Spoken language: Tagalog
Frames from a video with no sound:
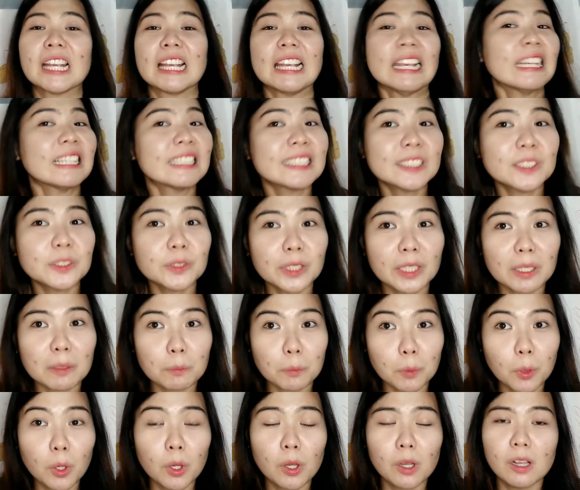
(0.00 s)
history
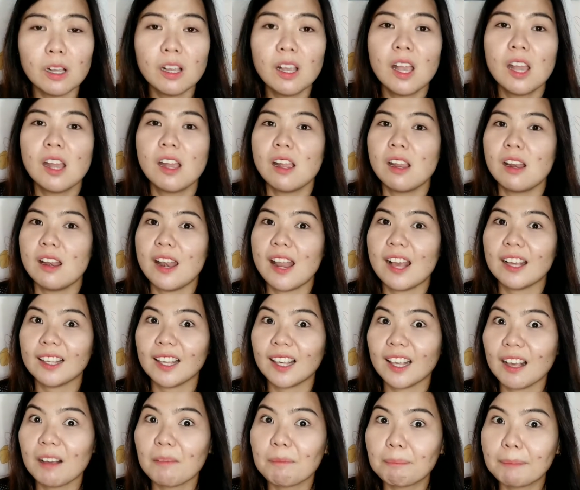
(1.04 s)
mo,
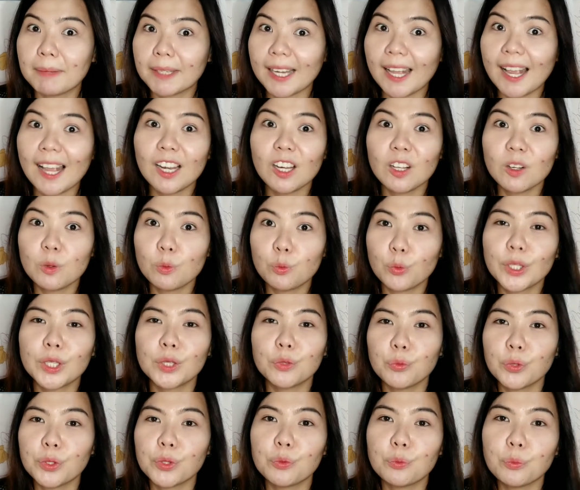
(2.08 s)
lagi kang panalo,
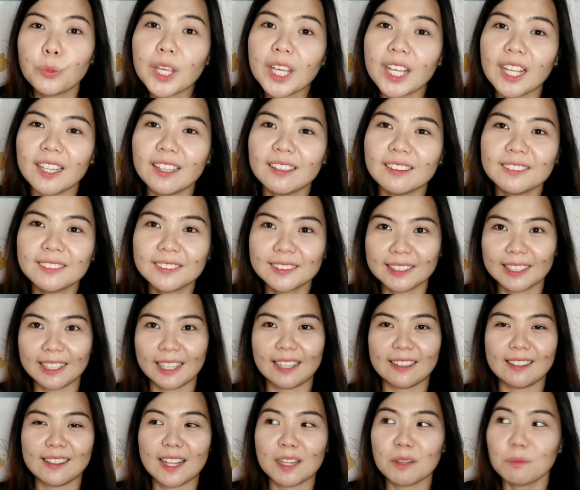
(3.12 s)
win-win-win,
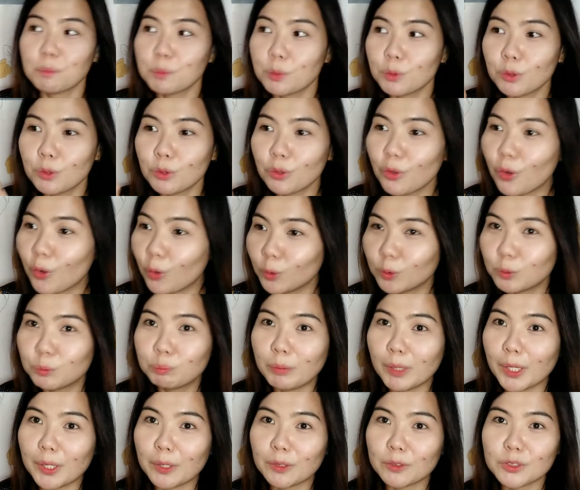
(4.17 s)
and then puro gold
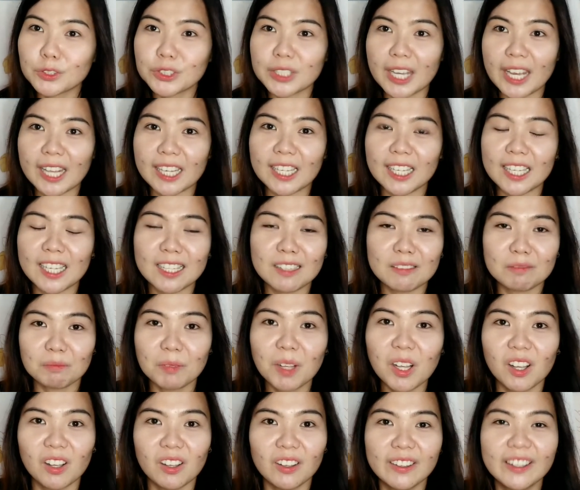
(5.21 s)
pa yung channelin
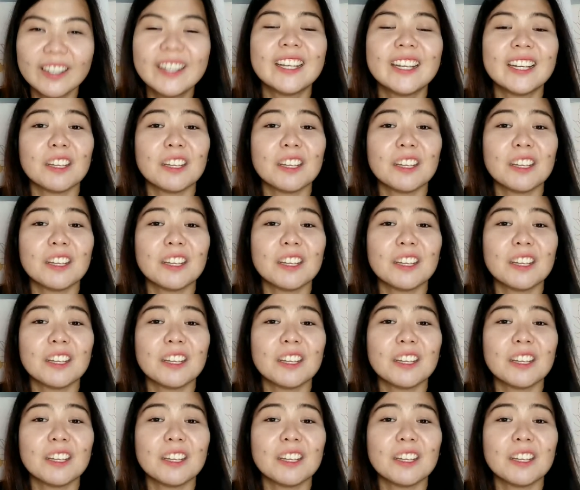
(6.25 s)
mo,